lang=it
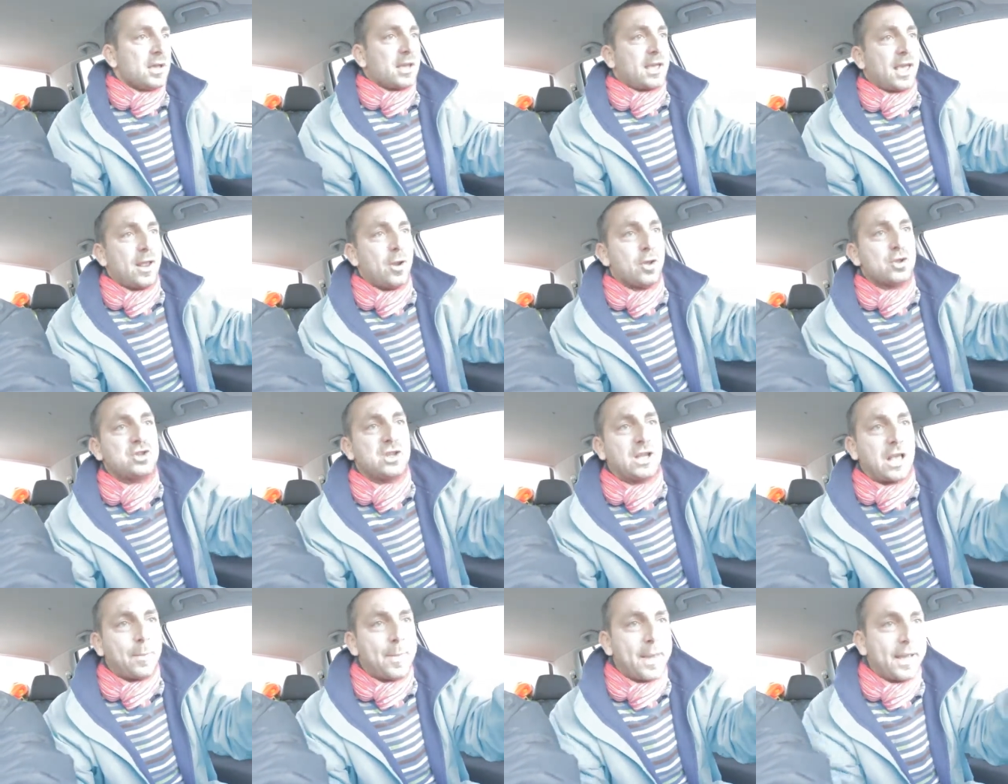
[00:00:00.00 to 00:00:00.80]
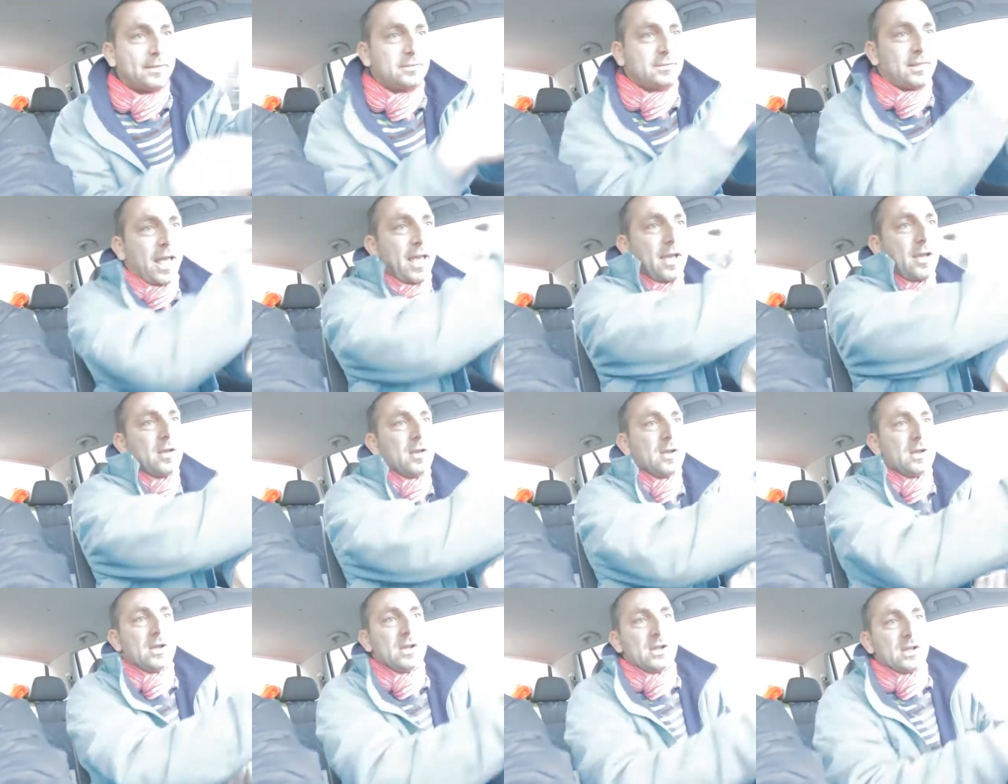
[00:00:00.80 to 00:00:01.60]
che logicamente
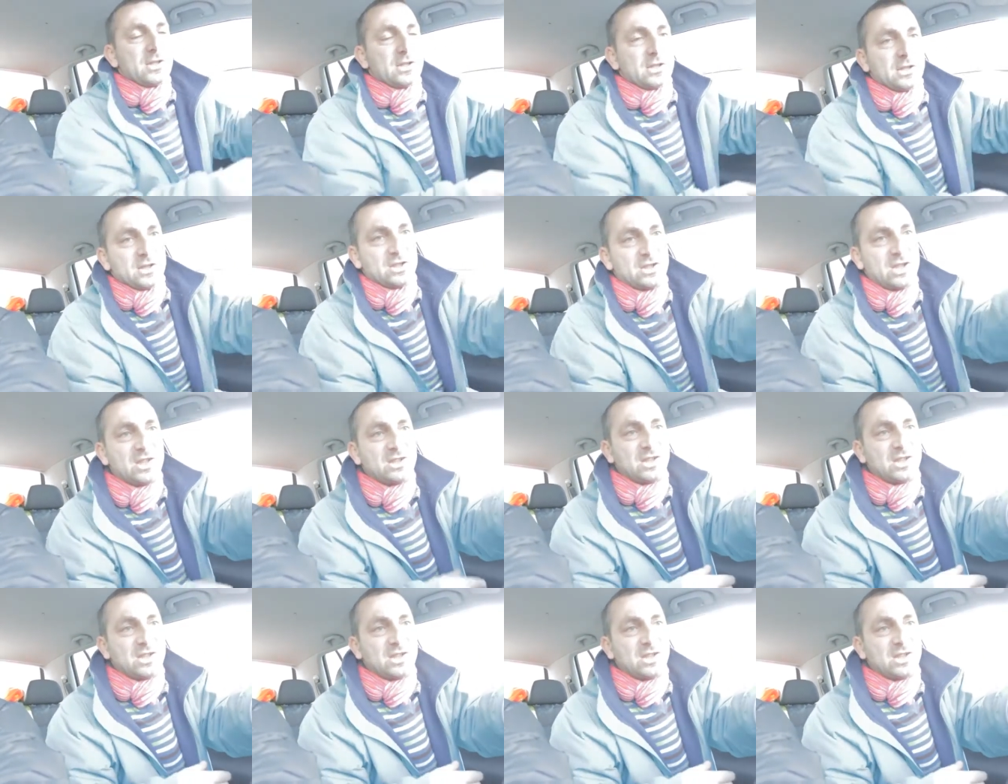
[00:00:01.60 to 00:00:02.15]
si